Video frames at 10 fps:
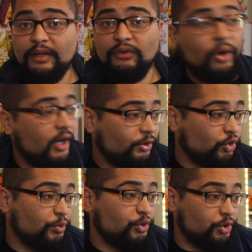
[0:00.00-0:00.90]
Voilà,
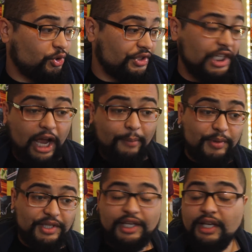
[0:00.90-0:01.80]
donc je me suis senti
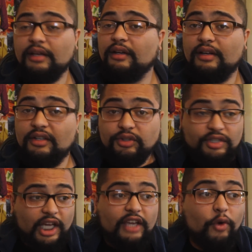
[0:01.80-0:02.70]
impliqué
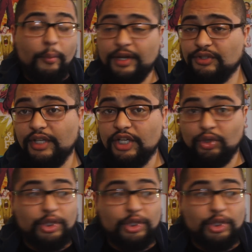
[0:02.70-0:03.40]
dans ce qui au personnage.